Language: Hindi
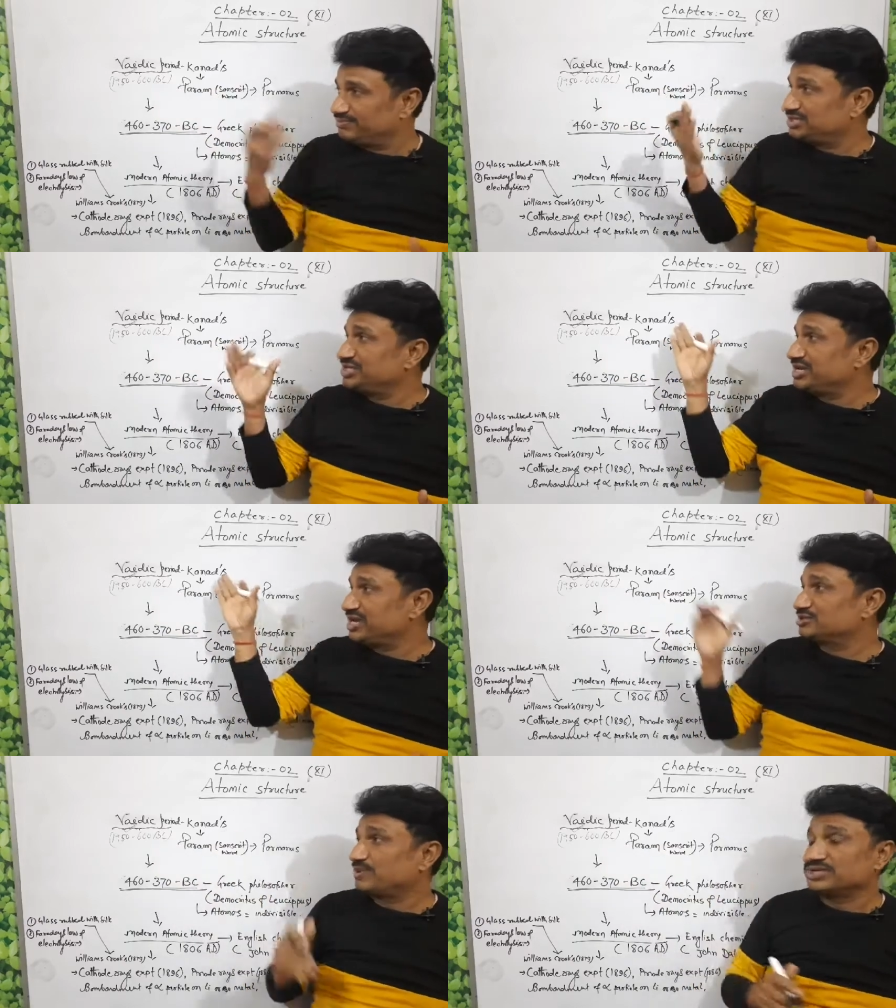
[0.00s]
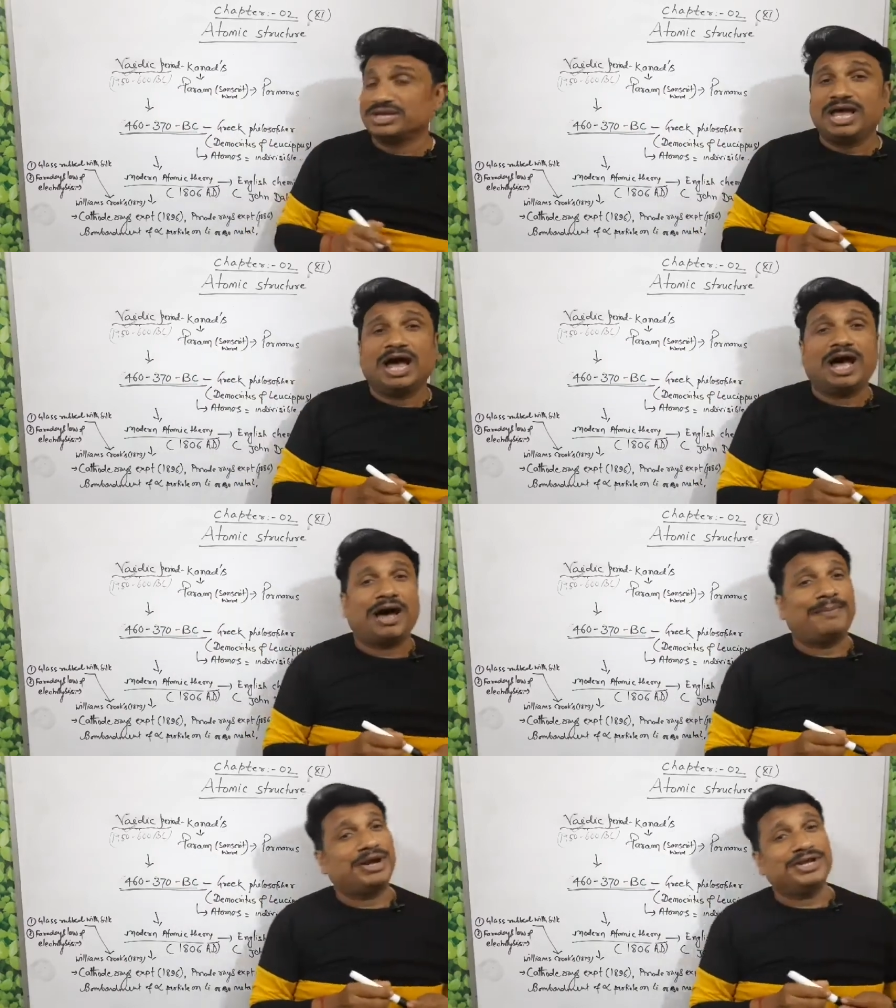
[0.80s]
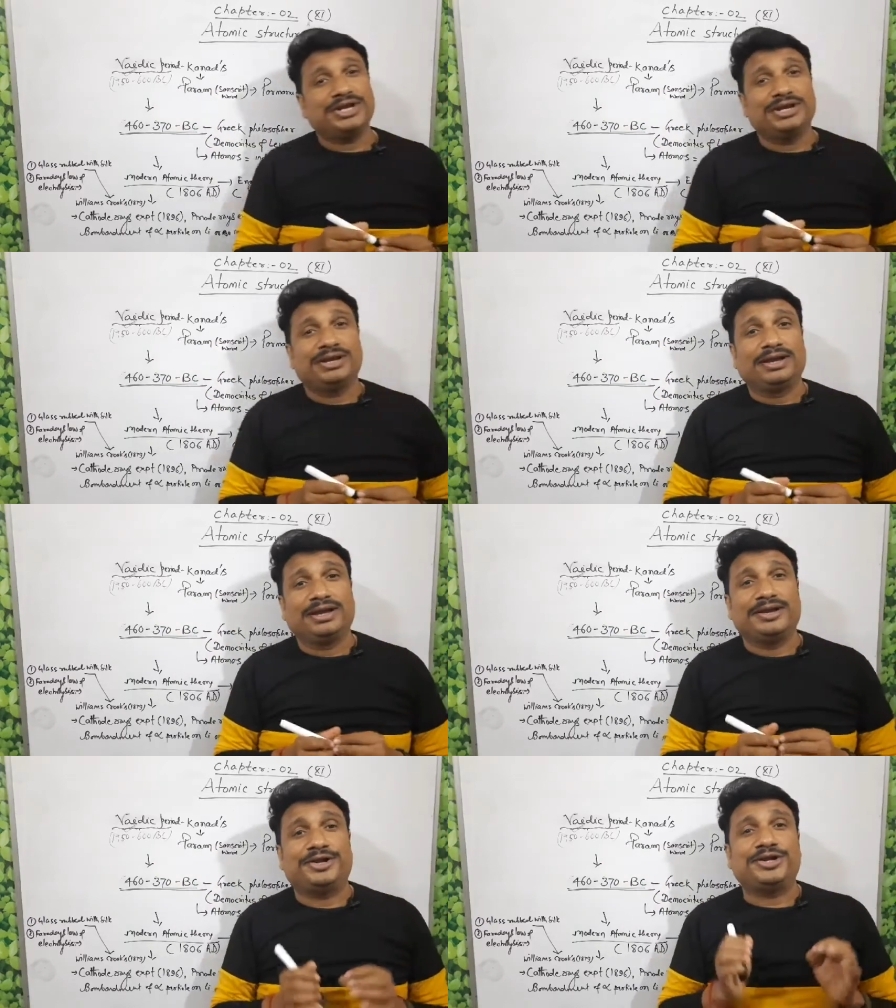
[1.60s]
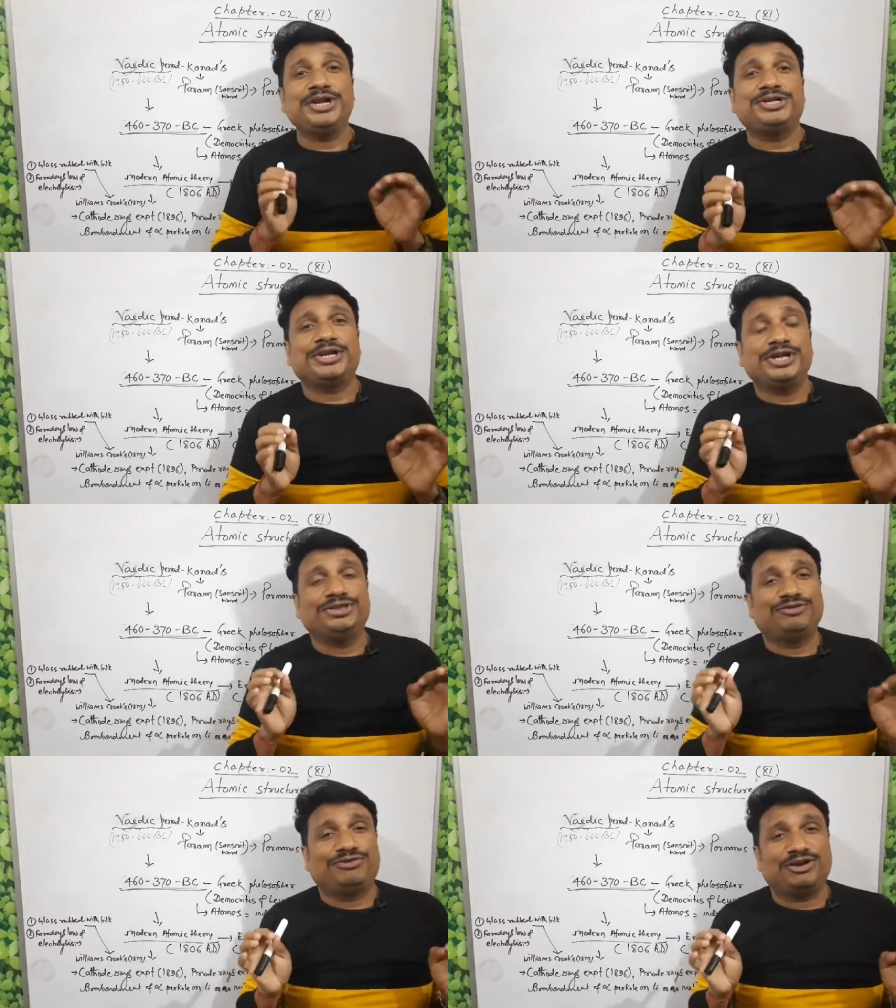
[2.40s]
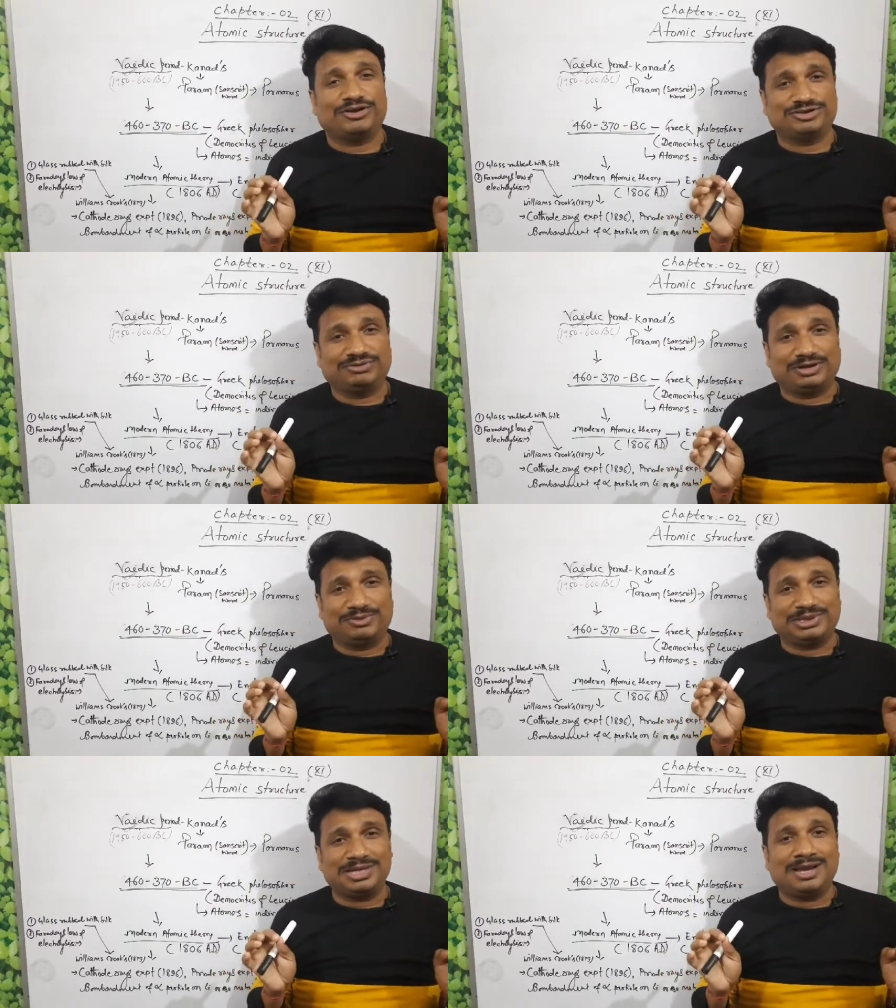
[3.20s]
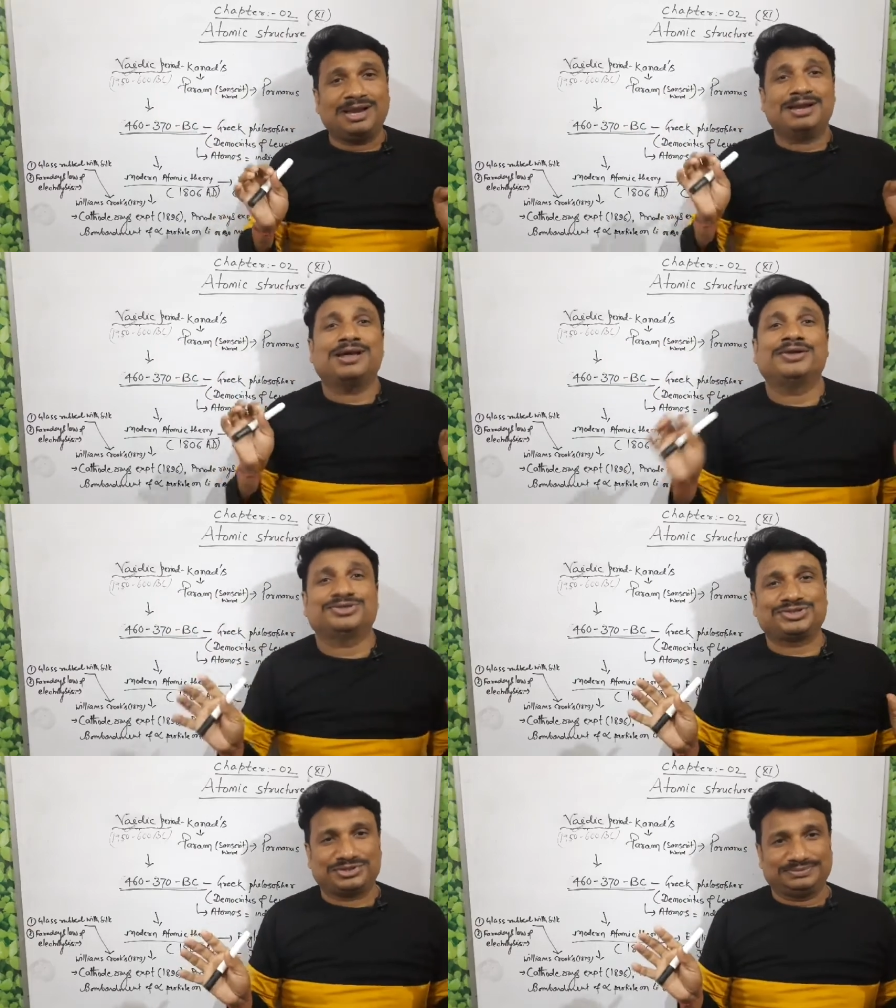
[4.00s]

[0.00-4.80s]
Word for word: बीसी के आसपास हमारे ग्रेट हिंदू फिलासफर हुए थे कनाज़